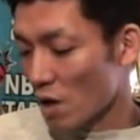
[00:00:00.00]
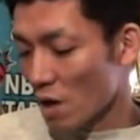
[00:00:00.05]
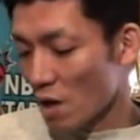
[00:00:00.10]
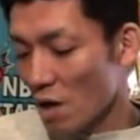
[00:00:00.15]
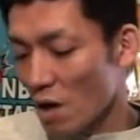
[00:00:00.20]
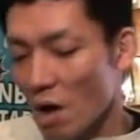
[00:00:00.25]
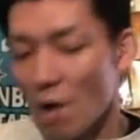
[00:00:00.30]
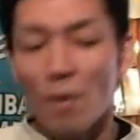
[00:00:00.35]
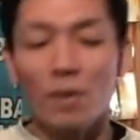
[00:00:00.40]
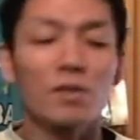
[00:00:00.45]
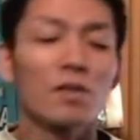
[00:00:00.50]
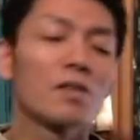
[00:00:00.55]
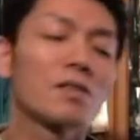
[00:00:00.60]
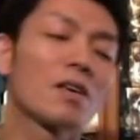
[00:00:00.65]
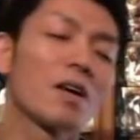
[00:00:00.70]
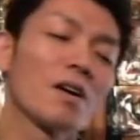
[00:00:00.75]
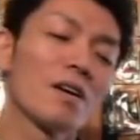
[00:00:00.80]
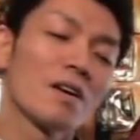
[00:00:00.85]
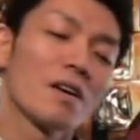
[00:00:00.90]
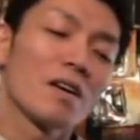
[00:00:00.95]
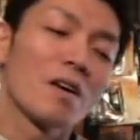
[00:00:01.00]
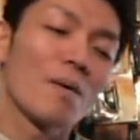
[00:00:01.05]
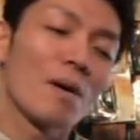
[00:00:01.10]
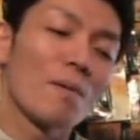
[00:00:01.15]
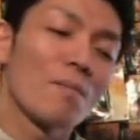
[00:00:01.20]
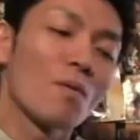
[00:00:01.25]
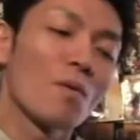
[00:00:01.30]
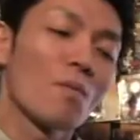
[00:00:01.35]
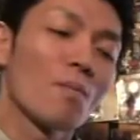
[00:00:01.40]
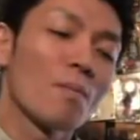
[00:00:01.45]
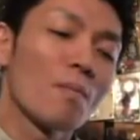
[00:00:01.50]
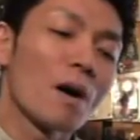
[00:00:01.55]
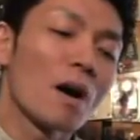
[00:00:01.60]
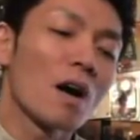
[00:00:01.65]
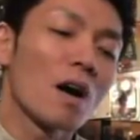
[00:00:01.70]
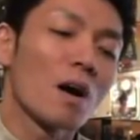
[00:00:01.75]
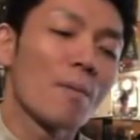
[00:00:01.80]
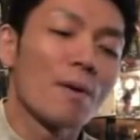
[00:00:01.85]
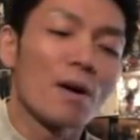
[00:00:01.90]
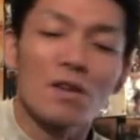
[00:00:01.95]
え。あ、忘れちゃう。やばい、もう
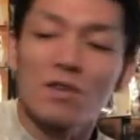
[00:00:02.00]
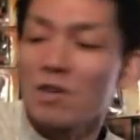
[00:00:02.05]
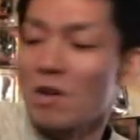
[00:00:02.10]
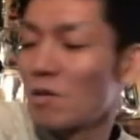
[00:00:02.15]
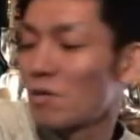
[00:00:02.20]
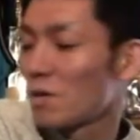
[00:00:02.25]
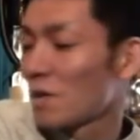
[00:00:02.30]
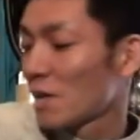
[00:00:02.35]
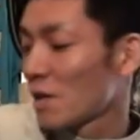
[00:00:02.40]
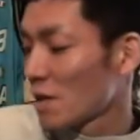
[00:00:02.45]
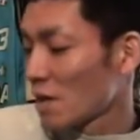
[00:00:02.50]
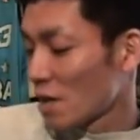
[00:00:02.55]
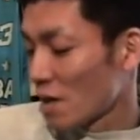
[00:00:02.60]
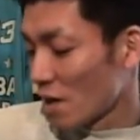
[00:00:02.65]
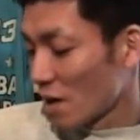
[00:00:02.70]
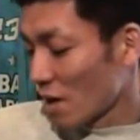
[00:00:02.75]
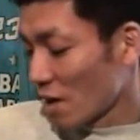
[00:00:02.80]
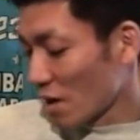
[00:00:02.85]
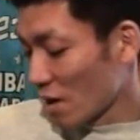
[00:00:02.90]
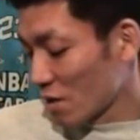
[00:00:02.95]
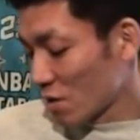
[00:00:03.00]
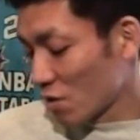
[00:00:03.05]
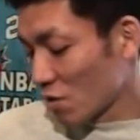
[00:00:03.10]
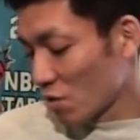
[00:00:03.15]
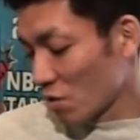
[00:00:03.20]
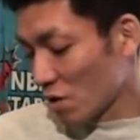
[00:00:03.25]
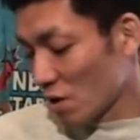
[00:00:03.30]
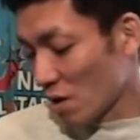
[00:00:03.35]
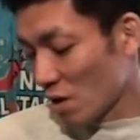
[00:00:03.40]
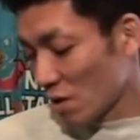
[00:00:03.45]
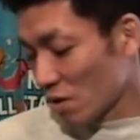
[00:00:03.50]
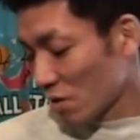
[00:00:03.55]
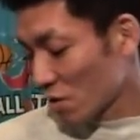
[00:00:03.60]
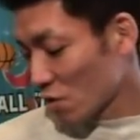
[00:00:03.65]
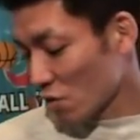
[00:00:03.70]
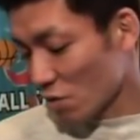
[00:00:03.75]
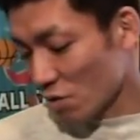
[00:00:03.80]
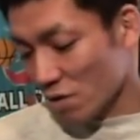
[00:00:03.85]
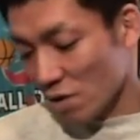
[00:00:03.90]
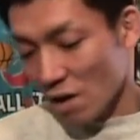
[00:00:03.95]
バカがバレちゃう。えー、じゅうに、
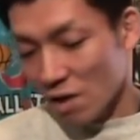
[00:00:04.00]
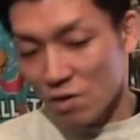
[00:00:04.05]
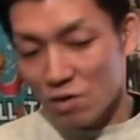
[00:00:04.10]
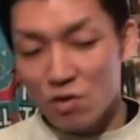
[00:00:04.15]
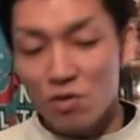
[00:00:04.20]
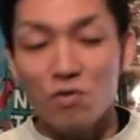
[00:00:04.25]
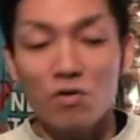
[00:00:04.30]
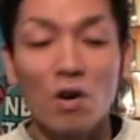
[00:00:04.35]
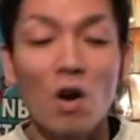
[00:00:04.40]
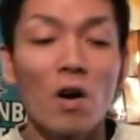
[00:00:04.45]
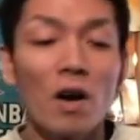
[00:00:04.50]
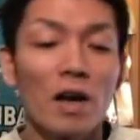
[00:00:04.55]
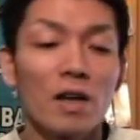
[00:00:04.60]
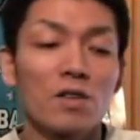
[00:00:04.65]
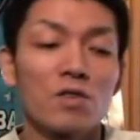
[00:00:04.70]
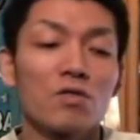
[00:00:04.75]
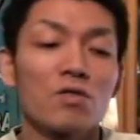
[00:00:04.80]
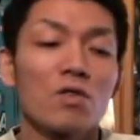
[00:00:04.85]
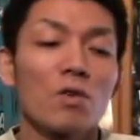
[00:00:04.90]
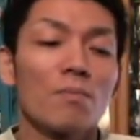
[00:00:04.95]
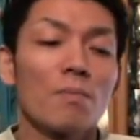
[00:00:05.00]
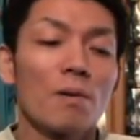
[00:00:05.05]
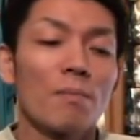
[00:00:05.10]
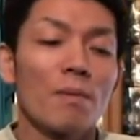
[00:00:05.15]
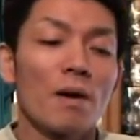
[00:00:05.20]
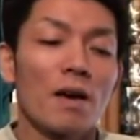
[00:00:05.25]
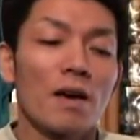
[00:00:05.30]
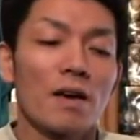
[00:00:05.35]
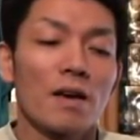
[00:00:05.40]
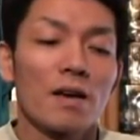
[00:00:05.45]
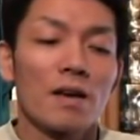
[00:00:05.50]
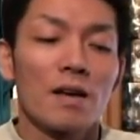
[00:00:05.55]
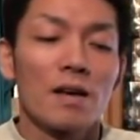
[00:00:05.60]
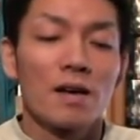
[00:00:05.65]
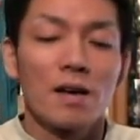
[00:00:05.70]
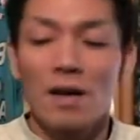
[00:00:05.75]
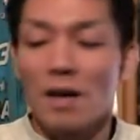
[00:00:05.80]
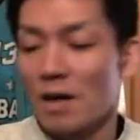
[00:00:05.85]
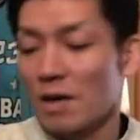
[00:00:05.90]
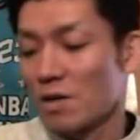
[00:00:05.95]
じゅうさん、じゅうよん。はい、じゅうよんばんめ。
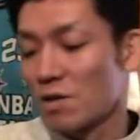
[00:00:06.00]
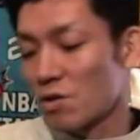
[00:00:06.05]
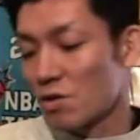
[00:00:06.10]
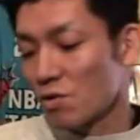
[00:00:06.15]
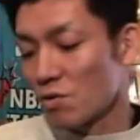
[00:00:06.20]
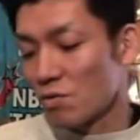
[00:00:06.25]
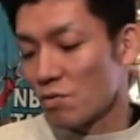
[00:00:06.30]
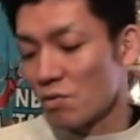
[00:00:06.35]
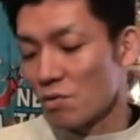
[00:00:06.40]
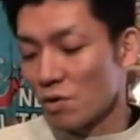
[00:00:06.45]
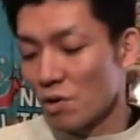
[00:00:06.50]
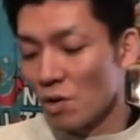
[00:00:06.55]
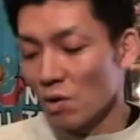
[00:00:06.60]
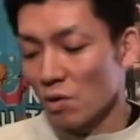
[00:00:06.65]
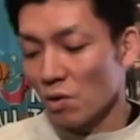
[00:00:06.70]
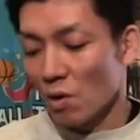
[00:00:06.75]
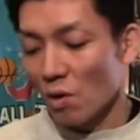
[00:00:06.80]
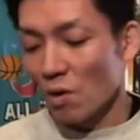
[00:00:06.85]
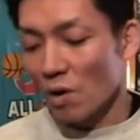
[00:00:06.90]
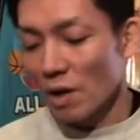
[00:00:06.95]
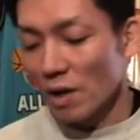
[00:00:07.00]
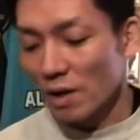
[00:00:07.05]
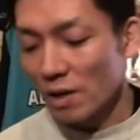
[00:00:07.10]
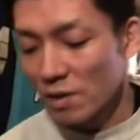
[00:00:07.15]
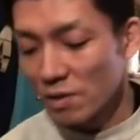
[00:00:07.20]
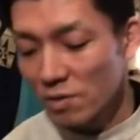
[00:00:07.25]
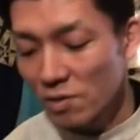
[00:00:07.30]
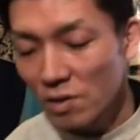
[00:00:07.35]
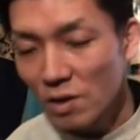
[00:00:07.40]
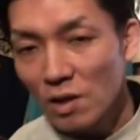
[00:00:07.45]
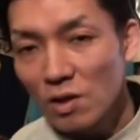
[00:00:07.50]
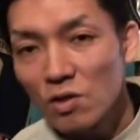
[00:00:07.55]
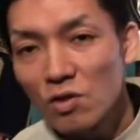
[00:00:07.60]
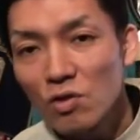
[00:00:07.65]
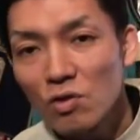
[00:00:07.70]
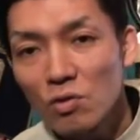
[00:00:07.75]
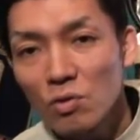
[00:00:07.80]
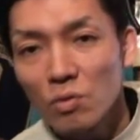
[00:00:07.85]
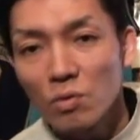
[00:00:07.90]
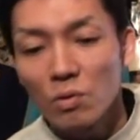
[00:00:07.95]
はい、じゅうよんと。はい、次、
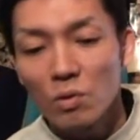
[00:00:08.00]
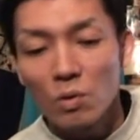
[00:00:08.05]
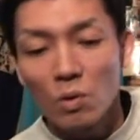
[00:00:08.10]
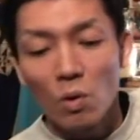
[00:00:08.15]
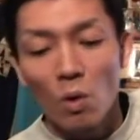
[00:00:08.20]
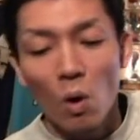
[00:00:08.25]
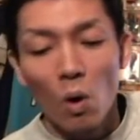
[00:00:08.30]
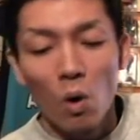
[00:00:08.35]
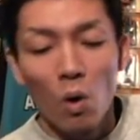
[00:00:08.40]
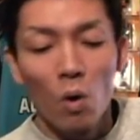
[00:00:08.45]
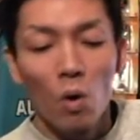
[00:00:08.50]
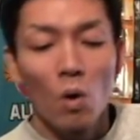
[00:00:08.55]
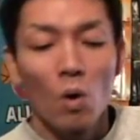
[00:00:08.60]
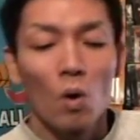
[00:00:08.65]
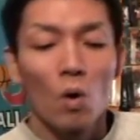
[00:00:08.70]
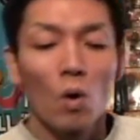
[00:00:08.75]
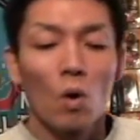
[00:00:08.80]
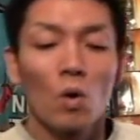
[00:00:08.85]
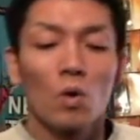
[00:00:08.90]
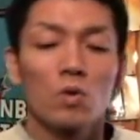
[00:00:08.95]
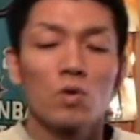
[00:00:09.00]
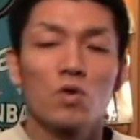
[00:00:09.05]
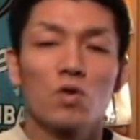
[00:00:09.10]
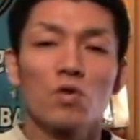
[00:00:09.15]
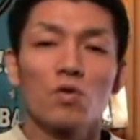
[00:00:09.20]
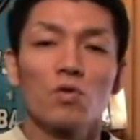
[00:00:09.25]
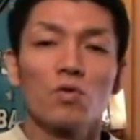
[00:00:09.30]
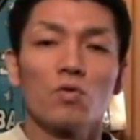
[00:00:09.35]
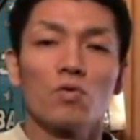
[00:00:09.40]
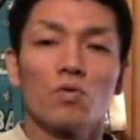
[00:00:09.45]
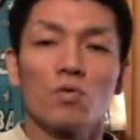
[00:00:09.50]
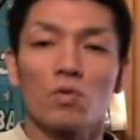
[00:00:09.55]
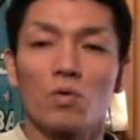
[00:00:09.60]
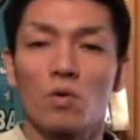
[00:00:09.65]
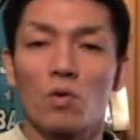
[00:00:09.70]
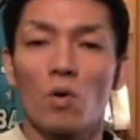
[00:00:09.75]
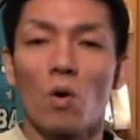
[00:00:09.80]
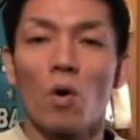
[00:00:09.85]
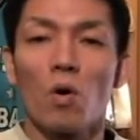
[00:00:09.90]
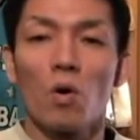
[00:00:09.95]
じゅうご。じゅう
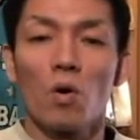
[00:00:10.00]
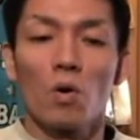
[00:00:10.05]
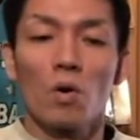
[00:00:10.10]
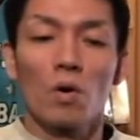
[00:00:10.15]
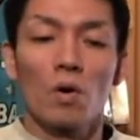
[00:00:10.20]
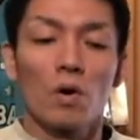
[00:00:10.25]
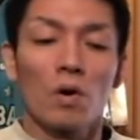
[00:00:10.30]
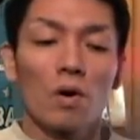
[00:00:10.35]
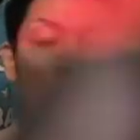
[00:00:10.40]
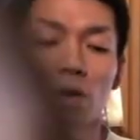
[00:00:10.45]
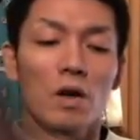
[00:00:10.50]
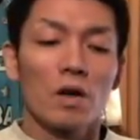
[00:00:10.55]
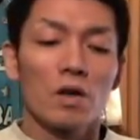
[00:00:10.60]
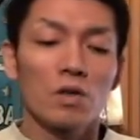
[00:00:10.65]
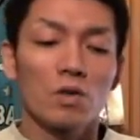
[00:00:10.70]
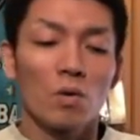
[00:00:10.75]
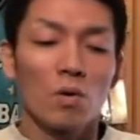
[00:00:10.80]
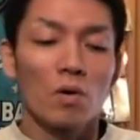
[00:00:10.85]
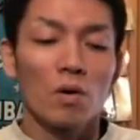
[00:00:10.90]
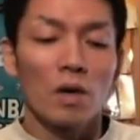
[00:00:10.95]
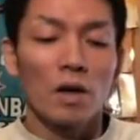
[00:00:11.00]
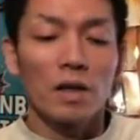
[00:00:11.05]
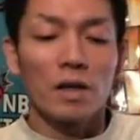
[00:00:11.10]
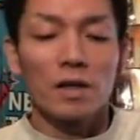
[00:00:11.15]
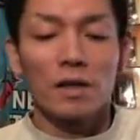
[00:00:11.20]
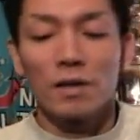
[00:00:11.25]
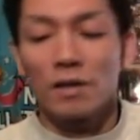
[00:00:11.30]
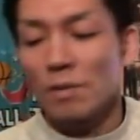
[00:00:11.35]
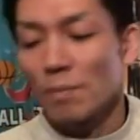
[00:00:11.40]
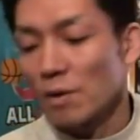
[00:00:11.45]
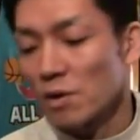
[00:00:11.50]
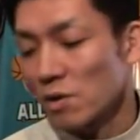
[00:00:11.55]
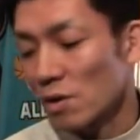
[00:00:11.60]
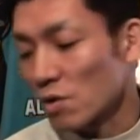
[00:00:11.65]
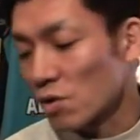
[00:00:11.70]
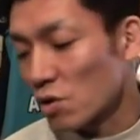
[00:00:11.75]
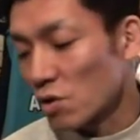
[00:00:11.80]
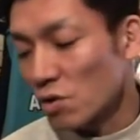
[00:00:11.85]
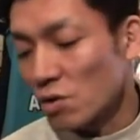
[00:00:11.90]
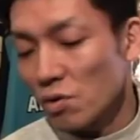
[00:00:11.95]
ご。よいしょ。はい、来ました。
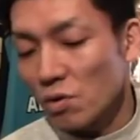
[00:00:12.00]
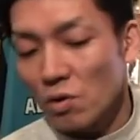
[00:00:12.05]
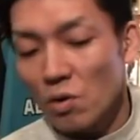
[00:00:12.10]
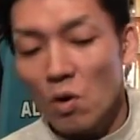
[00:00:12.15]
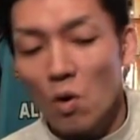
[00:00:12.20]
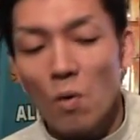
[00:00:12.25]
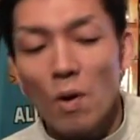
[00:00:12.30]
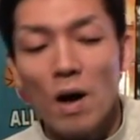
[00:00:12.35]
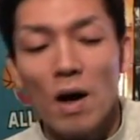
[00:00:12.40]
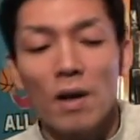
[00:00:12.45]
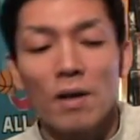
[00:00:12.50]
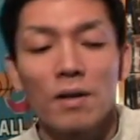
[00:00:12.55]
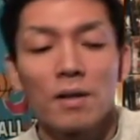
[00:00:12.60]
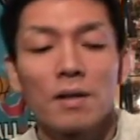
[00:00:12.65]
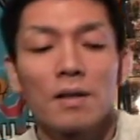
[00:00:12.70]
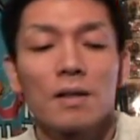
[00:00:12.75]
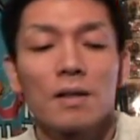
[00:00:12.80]
じゅうごは、